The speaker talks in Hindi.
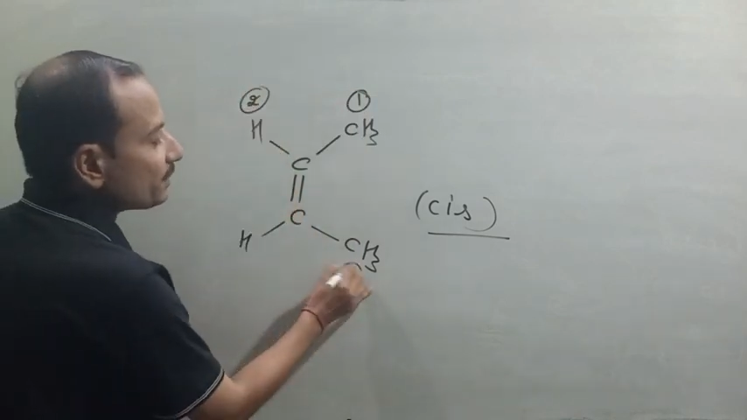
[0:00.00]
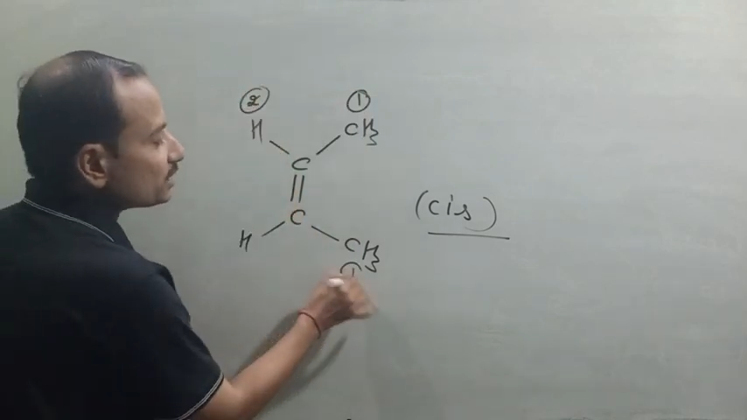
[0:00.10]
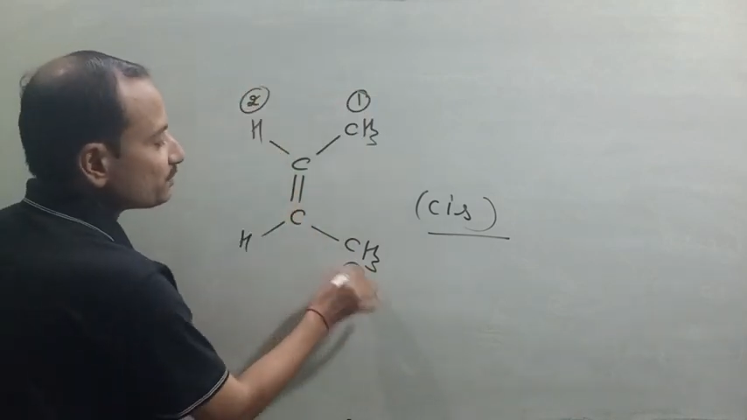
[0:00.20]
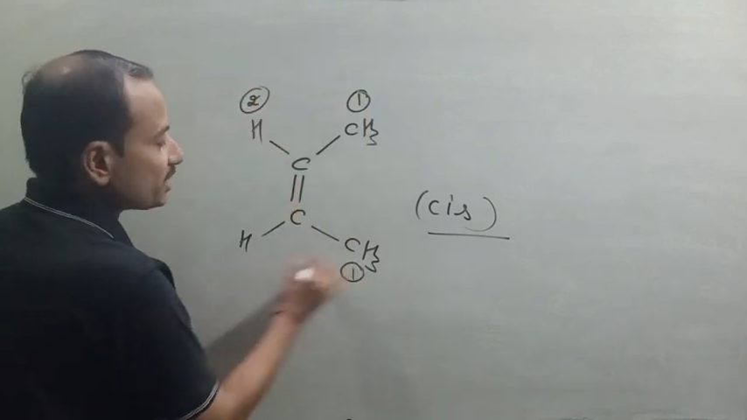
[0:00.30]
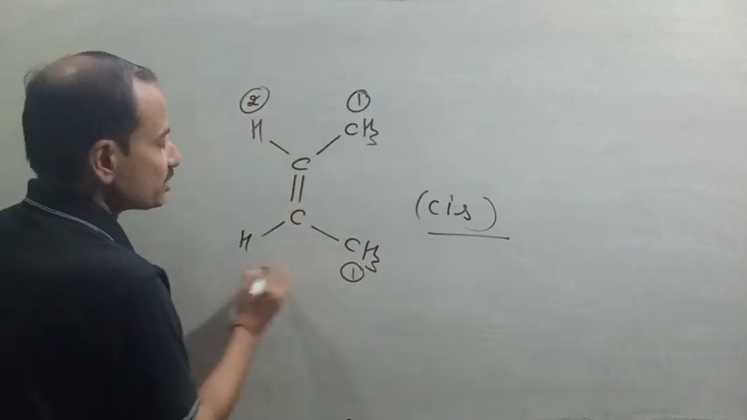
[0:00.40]

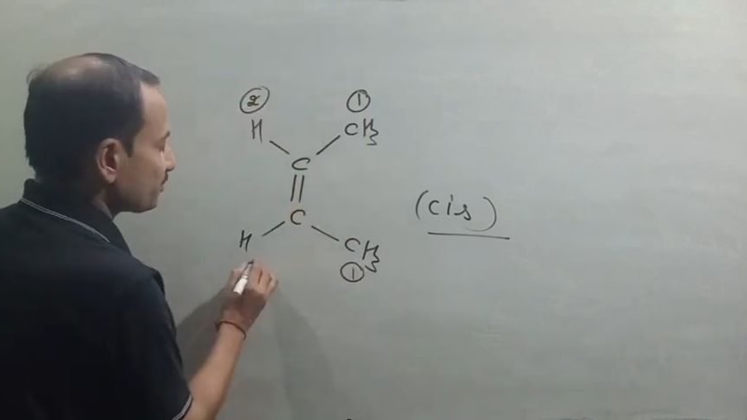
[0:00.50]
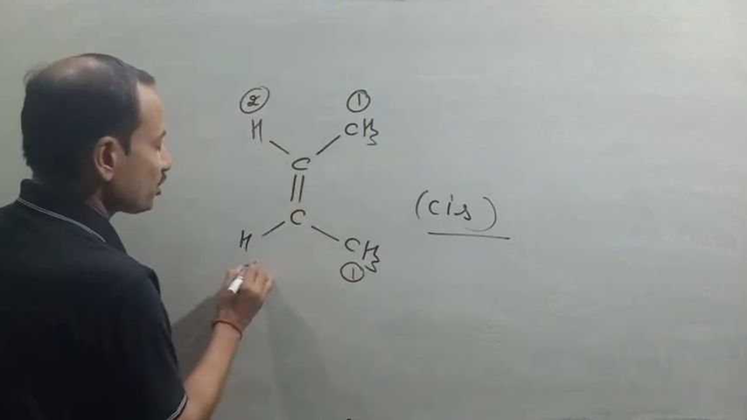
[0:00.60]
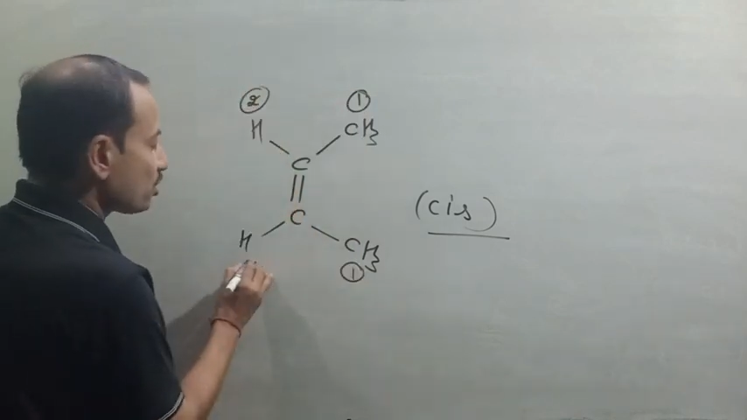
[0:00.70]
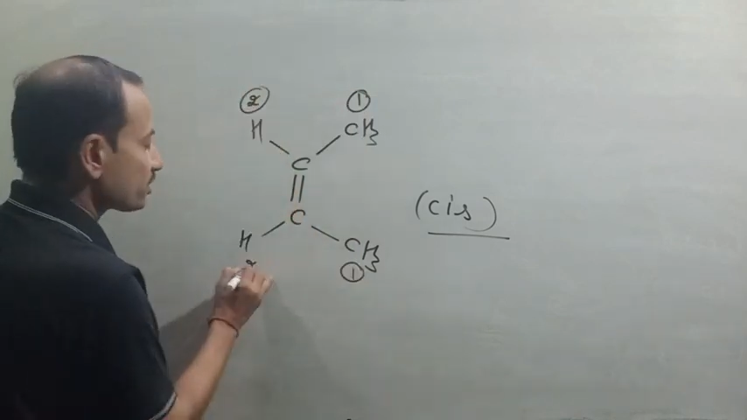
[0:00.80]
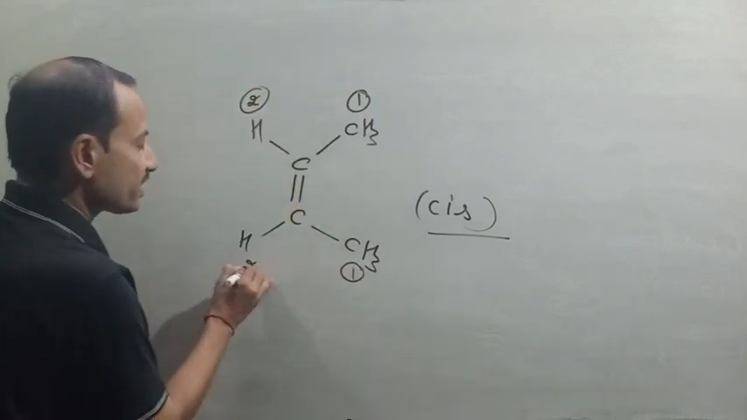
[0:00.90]
पास फर्स्ट
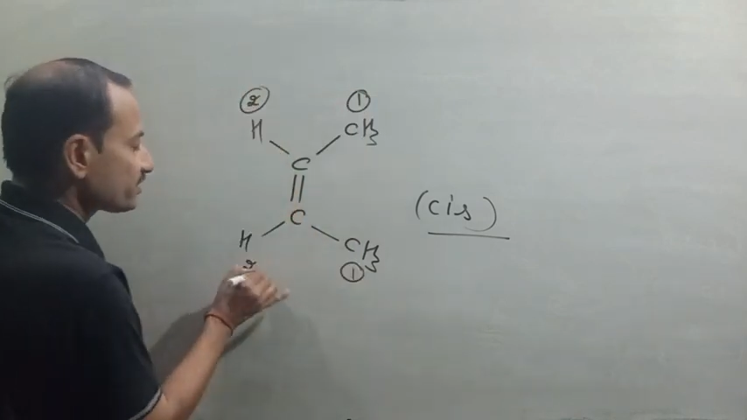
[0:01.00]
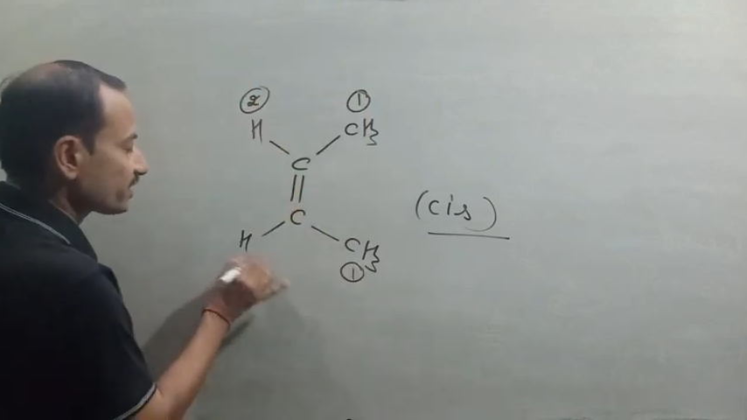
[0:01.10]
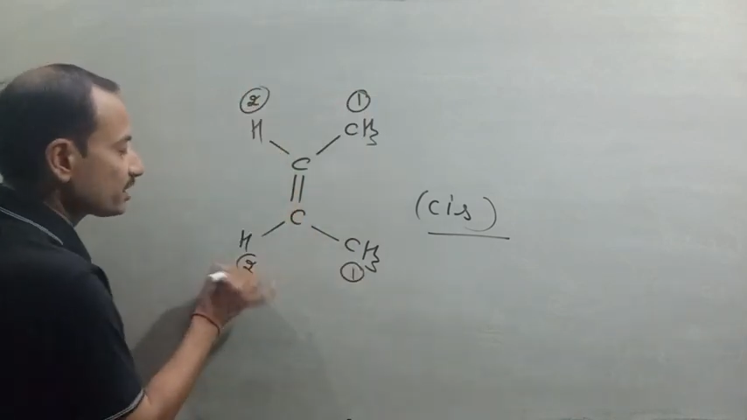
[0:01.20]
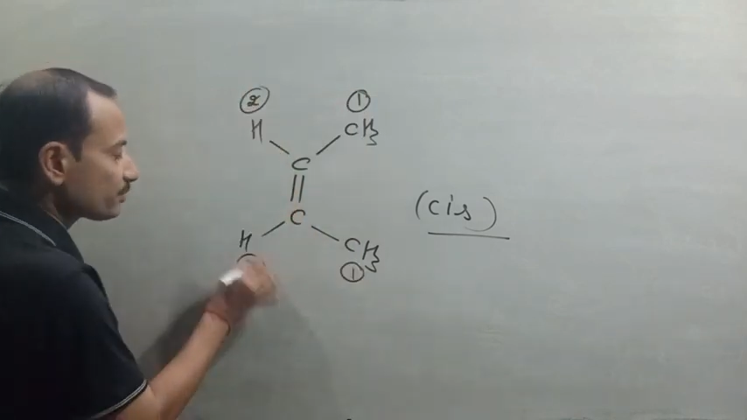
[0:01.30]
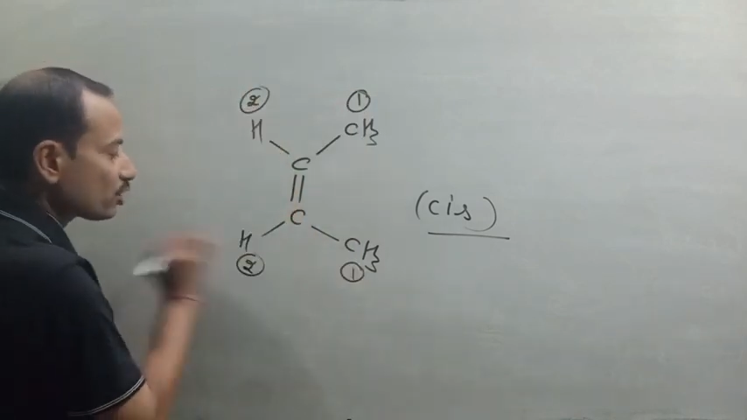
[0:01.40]
प्रियोरिटी है
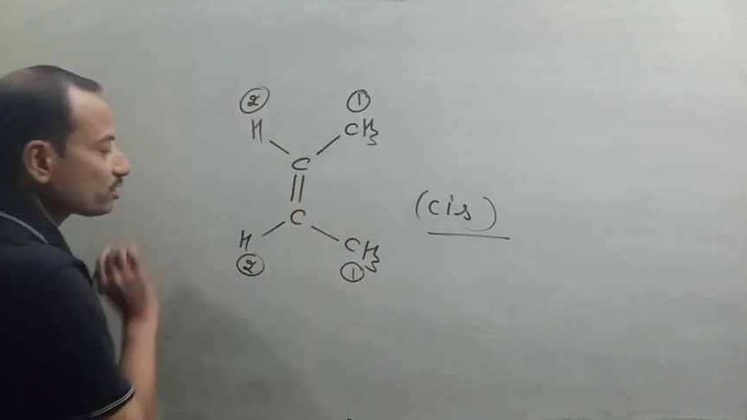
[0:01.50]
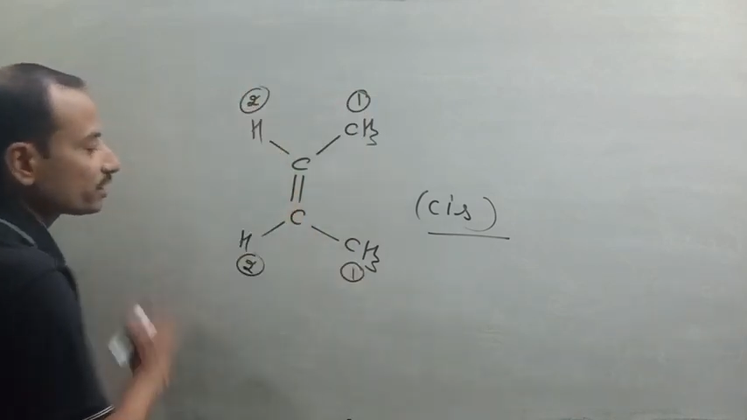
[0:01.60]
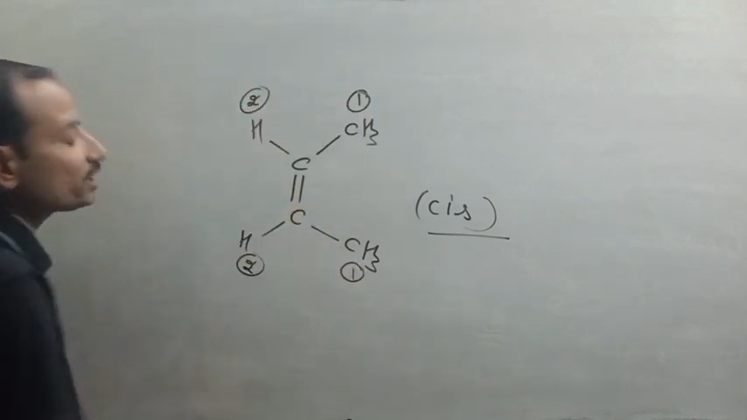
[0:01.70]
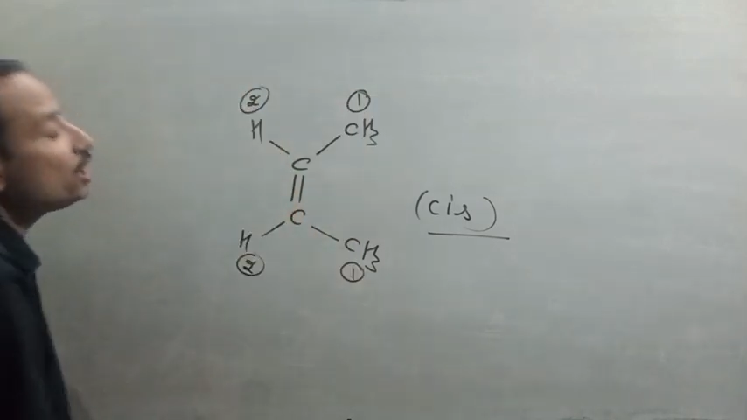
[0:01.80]
सेकंड प्रियोरिटी